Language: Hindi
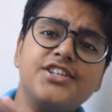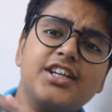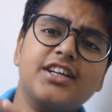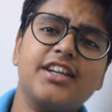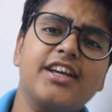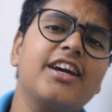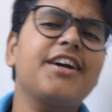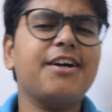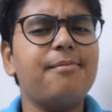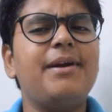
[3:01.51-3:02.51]
शेयर करें
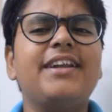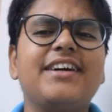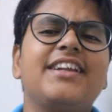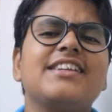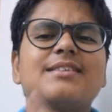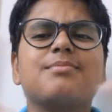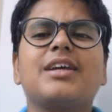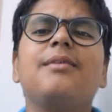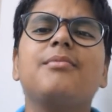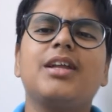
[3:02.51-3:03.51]
कमेंट करें
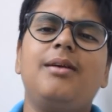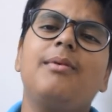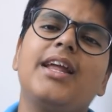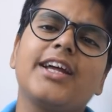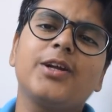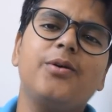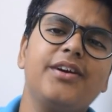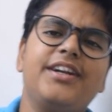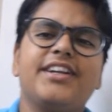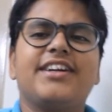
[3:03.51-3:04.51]
सब्सक्राइब करें बेल आइकन को
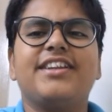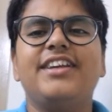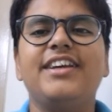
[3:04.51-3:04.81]
हिट करें